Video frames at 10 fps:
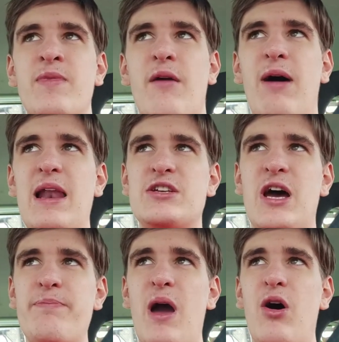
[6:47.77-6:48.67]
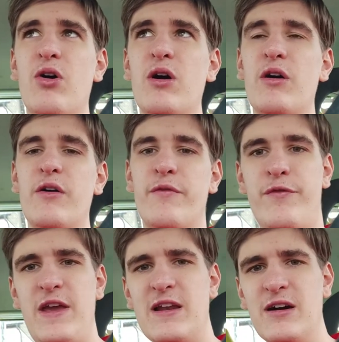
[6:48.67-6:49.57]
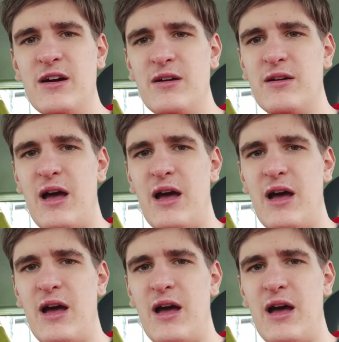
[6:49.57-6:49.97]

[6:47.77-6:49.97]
weil ich habe ja auch viele